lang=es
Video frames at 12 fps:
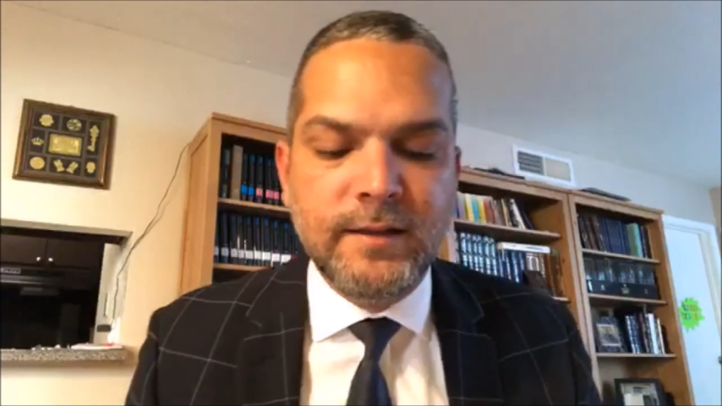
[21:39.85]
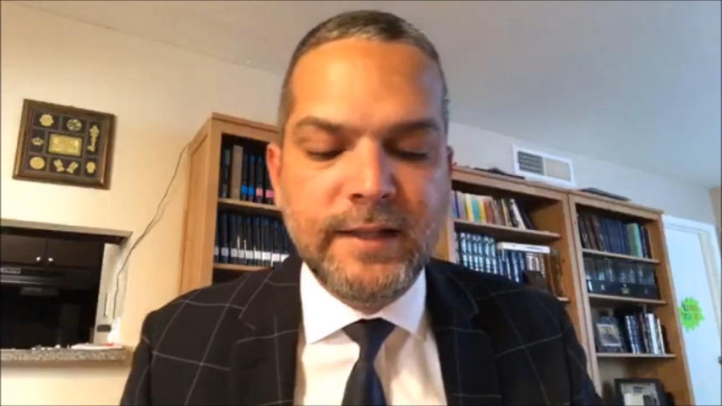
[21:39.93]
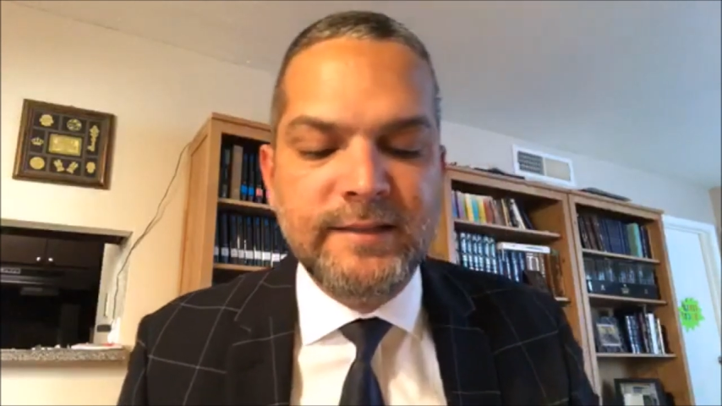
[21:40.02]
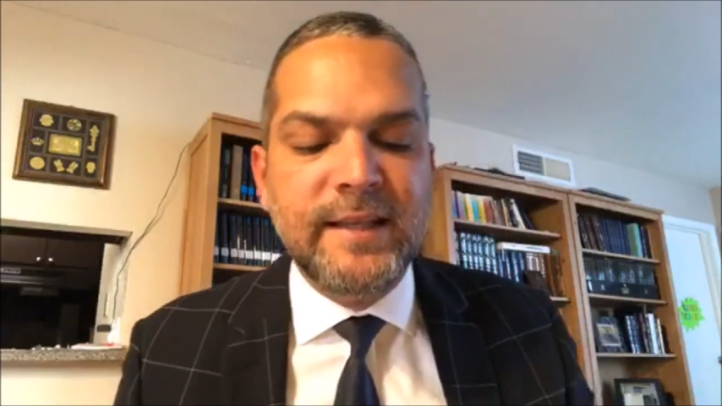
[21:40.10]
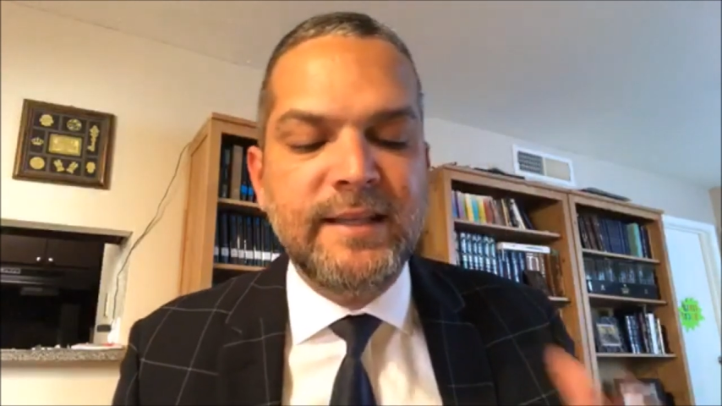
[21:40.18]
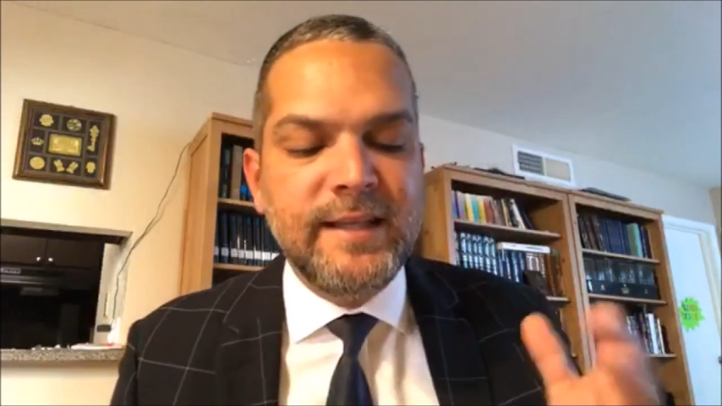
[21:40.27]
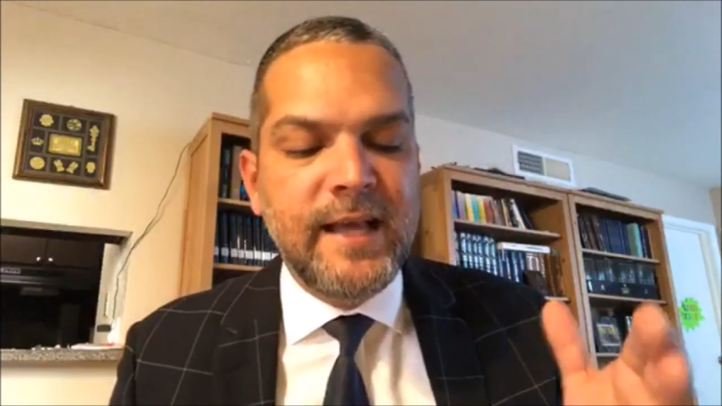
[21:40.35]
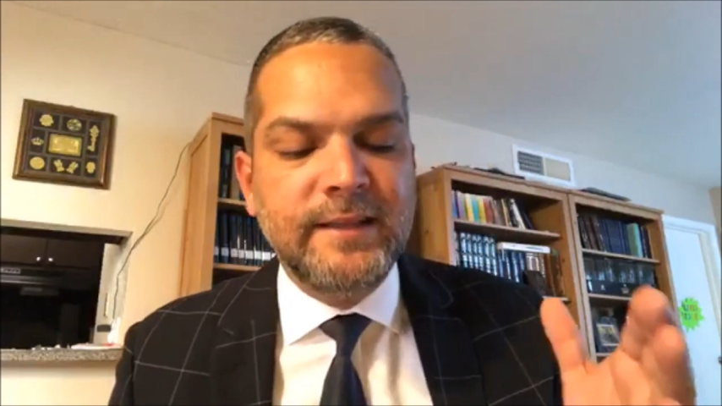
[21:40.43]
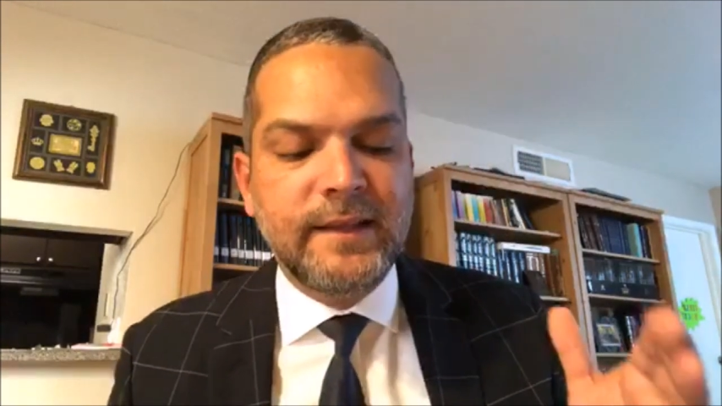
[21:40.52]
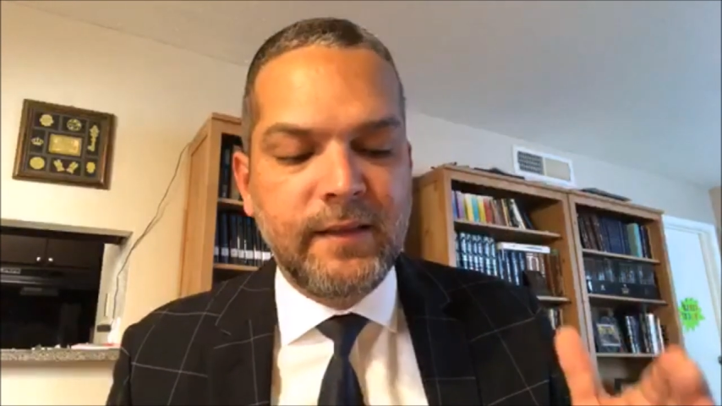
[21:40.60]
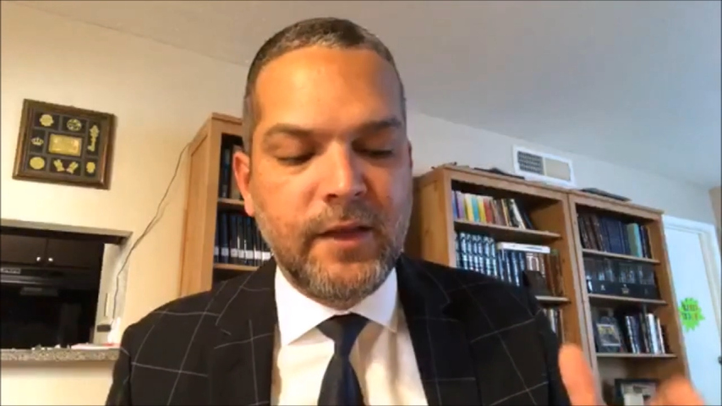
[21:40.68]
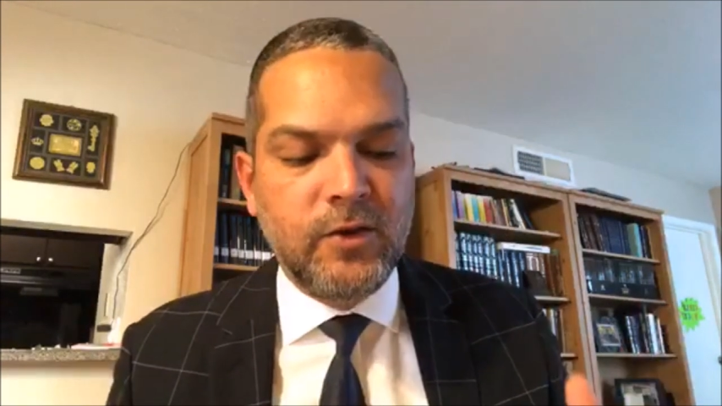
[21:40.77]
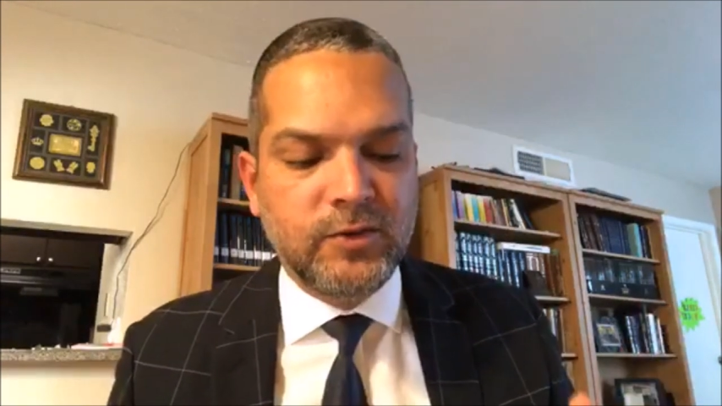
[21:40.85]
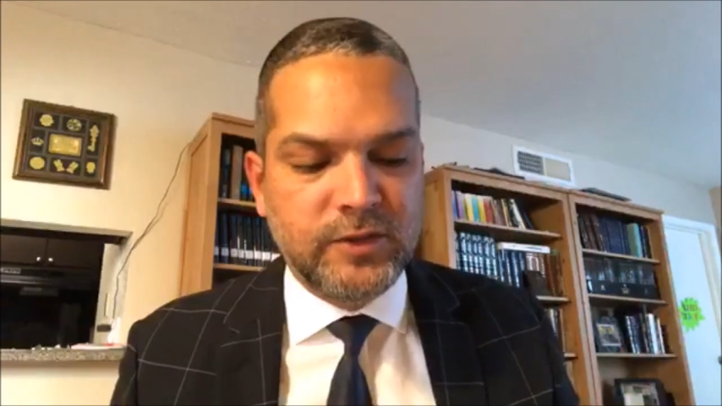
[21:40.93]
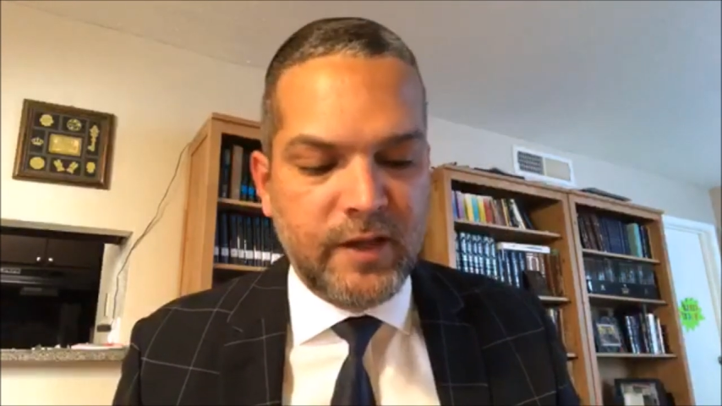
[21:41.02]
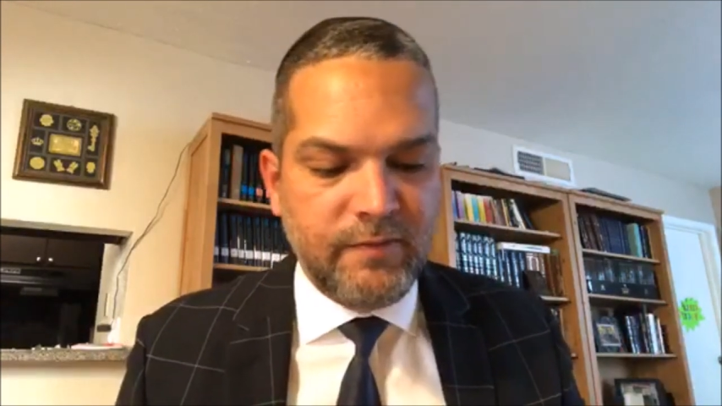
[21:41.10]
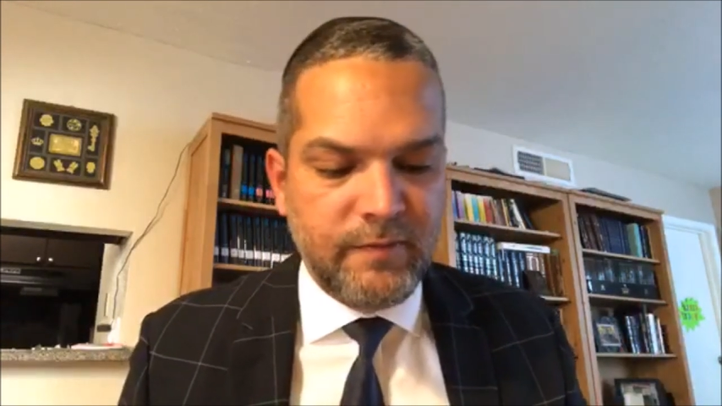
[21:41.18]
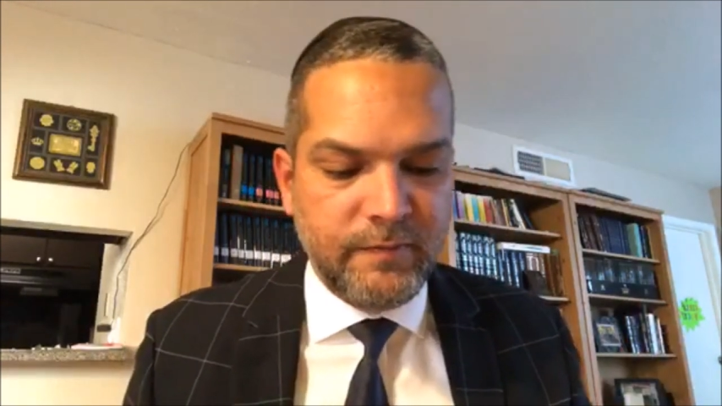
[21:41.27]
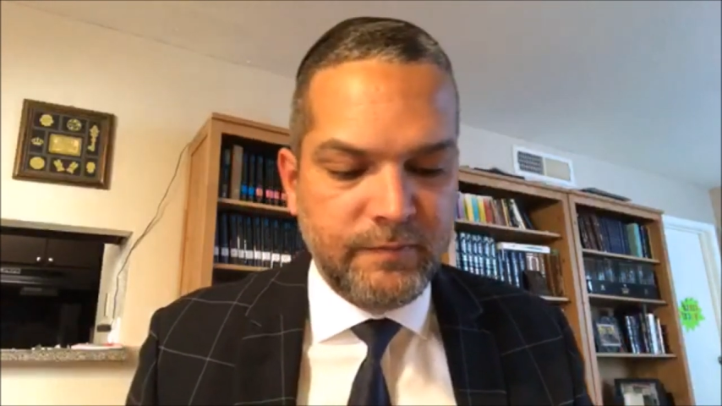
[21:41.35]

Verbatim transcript: descendientes de Joseph.